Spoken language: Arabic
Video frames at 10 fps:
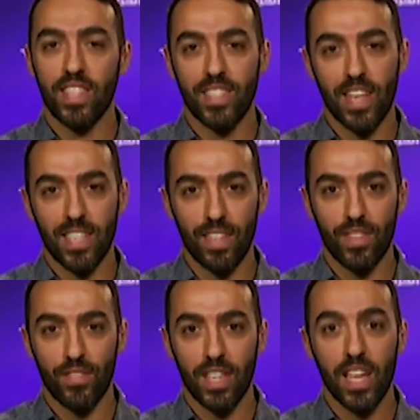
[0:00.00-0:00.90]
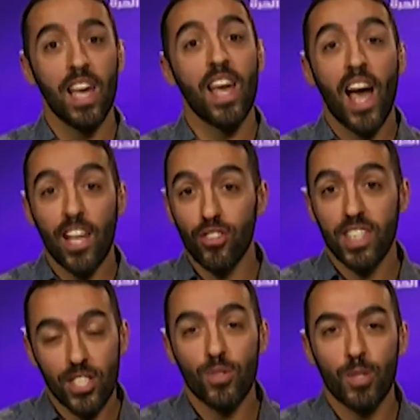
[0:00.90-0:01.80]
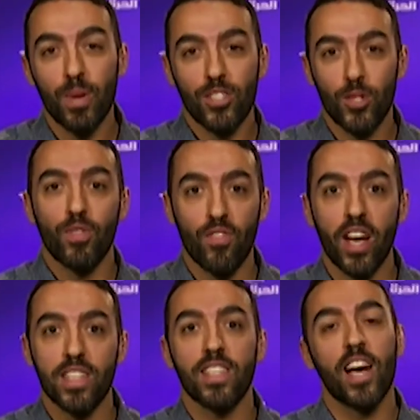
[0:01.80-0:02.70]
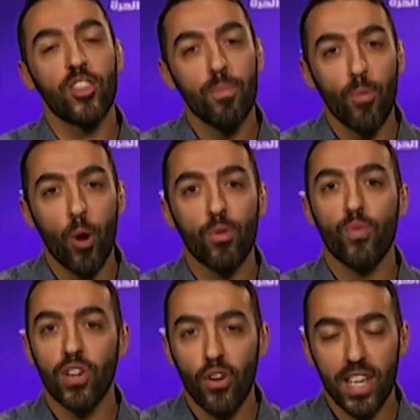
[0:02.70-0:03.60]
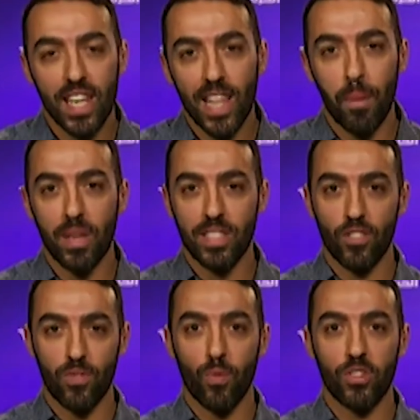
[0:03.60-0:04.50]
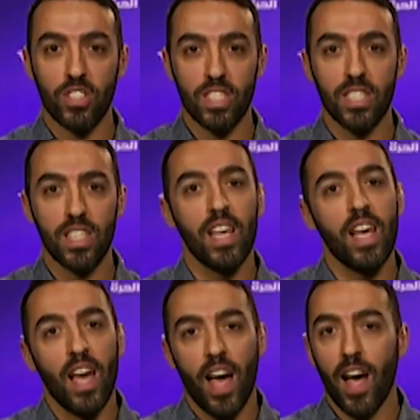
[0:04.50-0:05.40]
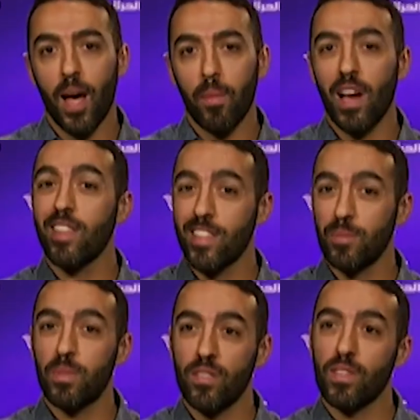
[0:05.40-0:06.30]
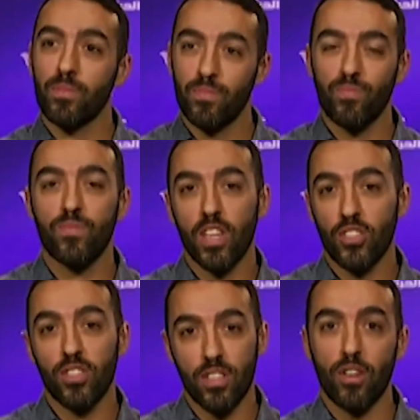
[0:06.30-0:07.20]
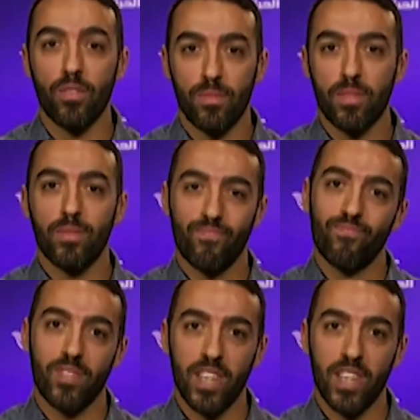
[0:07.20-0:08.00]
تقول عليكم ان تدخلوا مرحله الديمقراطيه ولكن نعم. نحن لا نحصل على هذه الرسالة من